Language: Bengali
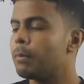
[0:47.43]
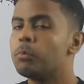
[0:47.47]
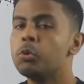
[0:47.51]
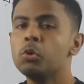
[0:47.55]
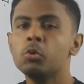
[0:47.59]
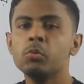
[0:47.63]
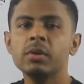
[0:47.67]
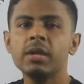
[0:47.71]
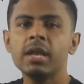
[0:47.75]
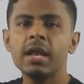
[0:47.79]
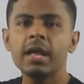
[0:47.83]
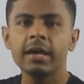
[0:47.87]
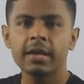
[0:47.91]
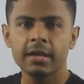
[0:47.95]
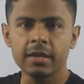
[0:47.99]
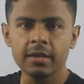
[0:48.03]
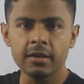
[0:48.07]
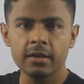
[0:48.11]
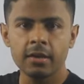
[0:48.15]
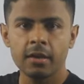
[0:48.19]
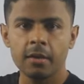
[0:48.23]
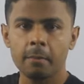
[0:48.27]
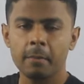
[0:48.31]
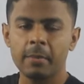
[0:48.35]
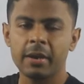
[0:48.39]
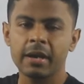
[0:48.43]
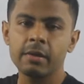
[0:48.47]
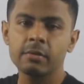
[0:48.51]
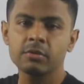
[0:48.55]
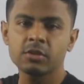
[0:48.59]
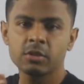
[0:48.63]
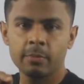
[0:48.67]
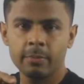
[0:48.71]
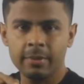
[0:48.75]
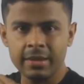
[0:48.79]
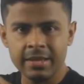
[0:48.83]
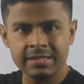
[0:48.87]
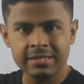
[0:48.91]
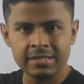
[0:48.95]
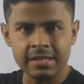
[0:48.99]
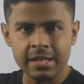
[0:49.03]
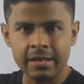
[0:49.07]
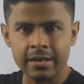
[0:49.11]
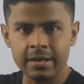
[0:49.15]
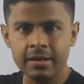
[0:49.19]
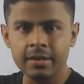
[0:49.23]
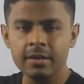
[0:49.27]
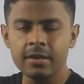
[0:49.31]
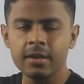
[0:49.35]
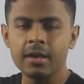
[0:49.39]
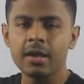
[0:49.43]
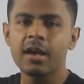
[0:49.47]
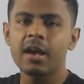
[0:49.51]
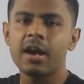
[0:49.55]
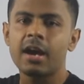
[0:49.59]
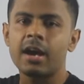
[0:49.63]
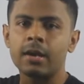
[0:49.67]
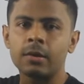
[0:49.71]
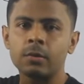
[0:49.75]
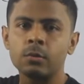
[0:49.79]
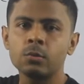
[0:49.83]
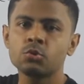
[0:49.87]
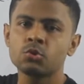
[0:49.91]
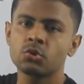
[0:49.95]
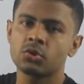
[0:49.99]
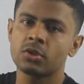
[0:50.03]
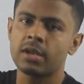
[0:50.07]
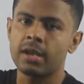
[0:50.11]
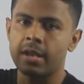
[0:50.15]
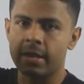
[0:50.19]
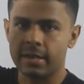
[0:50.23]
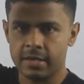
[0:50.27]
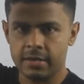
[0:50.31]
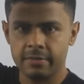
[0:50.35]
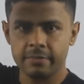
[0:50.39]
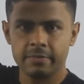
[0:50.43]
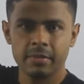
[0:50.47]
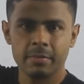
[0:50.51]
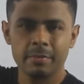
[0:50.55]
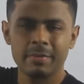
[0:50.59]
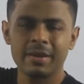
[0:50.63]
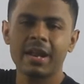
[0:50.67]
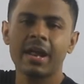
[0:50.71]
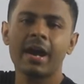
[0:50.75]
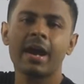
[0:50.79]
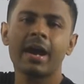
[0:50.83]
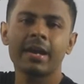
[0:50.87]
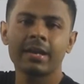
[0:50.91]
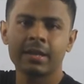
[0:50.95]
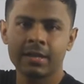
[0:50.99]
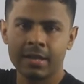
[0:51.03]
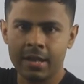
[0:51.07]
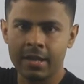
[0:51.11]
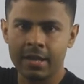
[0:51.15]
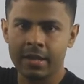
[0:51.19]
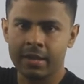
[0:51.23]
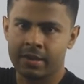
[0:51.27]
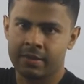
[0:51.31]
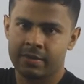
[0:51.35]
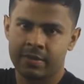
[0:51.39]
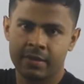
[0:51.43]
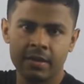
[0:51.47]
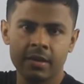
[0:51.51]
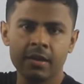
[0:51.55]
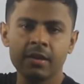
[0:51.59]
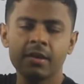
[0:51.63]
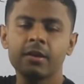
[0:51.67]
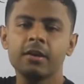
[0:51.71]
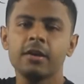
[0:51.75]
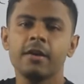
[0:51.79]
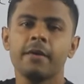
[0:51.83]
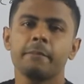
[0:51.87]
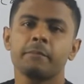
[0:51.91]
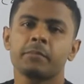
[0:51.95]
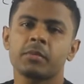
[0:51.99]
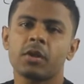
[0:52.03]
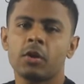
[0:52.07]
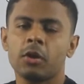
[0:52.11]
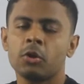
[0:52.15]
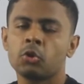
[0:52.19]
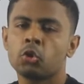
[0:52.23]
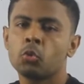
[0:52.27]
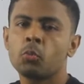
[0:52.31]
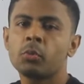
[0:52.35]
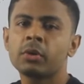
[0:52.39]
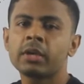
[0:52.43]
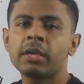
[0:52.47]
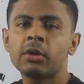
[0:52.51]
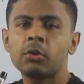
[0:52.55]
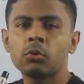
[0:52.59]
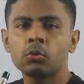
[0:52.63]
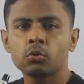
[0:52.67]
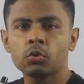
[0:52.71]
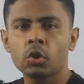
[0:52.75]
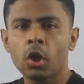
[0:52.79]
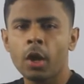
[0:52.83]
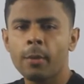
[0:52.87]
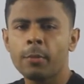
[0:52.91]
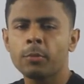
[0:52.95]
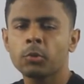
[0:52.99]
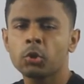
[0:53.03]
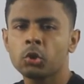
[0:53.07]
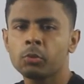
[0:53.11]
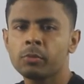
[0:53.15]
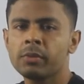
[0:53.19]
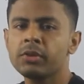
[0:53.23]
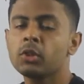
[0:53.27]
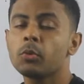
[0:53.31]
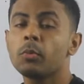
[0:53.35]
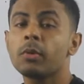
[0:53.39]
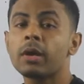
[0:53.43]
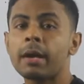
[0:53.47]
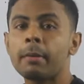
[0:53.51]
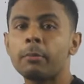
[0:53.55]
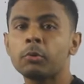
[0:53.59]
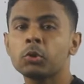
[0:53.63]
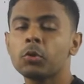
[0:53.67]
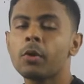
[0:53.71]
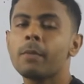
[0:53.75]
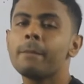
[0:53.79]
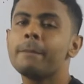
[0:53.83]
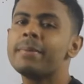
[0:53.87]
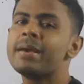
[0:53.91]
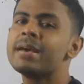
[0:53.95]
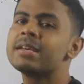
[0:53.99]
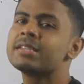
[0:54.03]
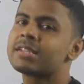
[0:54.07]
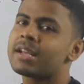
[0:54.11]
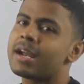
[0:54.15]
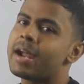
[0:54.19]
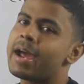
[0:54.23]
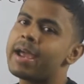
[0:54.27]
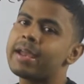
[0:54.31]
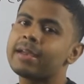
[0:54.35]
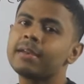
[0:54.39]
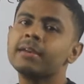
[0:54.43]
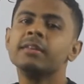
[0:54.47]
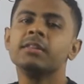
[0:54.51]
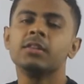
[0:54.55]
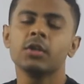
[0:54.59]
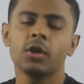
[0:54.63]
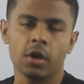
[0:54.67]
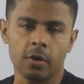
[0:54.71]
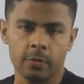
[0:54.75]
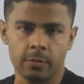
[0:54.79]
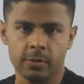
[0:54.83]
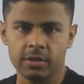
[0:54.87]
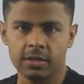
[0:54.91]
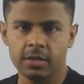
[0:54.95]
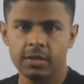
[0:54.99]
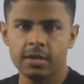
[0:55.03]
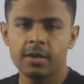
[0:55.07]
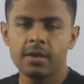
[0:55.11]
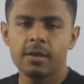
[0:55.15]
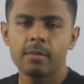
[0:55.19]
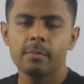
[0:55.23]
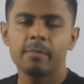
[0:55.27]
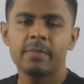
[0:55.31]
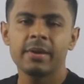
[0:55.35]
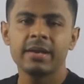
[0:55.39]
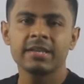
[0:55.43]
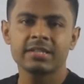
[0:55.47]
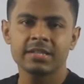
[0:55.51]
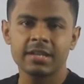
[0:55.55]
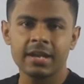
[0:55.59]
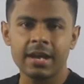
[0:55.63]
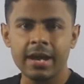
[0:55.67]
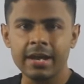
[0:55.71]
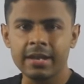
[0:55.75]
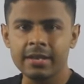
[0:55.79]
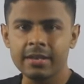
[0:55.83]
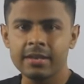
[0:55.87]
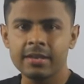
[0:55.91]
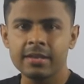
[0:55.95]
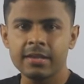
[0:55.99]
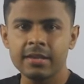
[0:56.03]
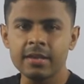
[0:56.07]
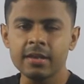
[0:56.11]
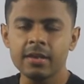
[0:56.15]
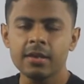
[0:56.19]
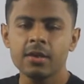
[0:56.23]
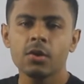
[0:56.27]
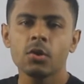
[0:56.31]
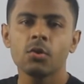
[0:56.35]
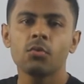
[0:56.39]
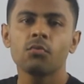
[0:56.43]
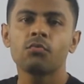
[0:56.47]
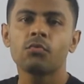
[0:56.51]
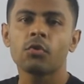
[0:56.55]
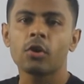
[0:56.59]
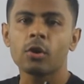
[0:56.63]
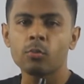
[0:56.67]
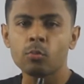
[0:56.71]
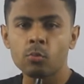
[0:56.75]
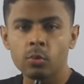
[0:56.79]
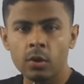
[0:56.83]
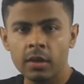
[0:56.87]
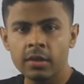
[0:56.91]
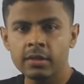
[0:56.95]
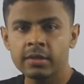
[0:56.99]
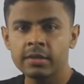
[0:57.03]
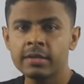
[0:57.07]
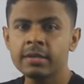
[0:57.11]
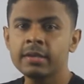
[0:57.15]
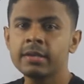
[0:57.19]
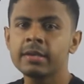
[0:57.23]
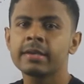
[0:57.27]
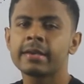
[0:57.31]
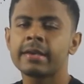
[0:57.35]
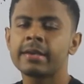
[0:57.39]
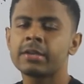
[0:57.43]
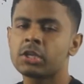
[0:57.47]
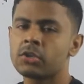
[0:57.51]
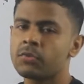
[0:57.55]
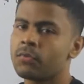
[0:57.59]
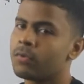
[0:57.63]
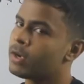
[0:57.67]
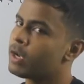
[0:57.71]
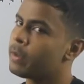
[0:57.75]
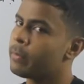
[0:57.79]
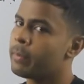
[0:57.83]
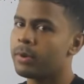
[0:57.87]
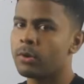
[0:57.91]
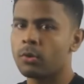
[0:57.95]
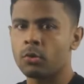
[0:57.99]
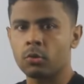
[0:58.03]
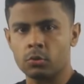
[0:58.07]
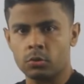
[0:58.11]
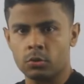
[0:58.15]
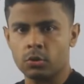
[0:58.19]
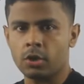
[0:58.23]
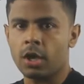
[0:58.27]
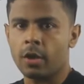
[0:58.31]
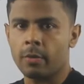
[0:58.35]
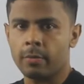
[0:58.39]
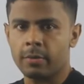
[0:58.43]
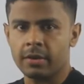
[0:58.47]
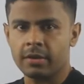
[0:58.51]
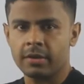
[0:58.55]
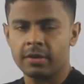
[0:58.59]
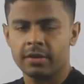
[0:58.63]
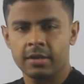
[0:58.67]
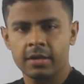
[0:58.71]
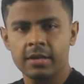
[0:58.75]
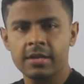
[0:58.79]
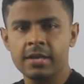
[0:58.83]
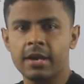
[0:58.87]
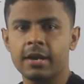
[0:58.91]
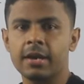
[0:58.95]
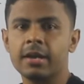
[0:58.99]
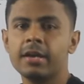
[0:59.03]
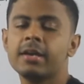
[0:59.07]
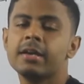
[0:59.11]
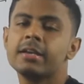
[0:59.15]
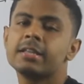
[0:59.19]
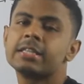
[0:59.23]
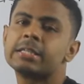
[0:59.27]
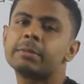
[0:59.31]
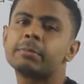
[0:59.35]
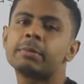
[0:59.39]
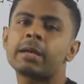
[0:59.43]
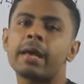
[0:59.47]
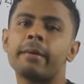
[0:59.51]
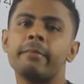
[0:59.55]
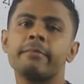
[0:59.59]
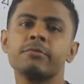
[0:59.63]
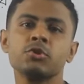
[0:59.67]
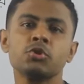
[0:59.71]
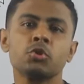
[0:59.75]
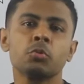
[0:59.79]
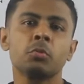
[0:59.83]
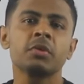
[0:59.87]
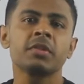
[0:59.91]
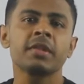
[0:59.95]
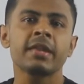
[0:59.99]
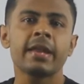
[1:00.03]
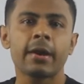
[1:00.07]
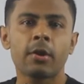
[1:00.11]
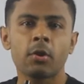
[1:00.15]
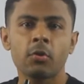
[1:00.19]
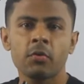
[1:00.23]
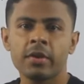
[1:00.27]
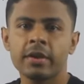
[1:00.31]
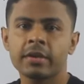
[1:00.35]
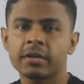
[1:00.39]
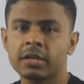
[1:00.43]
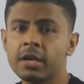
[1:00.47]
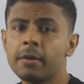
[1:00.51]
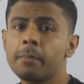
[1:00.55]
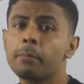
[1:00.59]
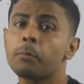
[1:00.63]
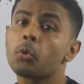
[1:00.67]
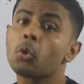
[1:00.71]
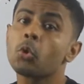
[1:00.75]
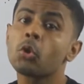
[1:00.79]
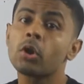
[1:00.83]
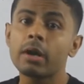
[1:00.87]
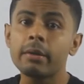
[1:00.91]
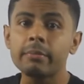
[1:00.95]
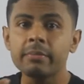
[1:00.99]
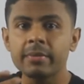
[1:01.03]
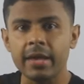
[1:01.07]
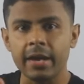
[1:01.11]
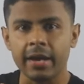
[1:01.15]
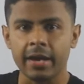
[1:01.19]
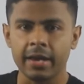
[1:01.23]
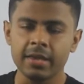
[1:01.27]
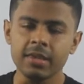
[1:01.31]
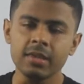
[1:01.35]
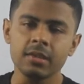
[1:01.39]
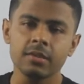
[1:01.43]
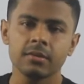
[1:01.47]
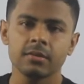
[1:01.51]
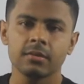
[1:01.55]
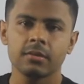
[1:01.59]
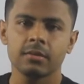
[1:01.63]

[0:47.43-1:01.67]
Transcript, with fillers: ভূমি লাগে মানে হচ্ছে বেস লাগে আর উচ্চতা লাগে মানে হাইট লাগে তাই না তাহলে তোমাকে কী করতে হয় প্রথমে তোমাকে প্রথমে বেজার হাইট নিতে হবে বেজার হাইট নিয়ে ফর্মুলা দিয়ে ক্ষেত্রফলটা বের করতে হবে ক্লিয়ার যেমন আমি যদি তোমাদের এখন একটা প্রোগ্রাম দেখাই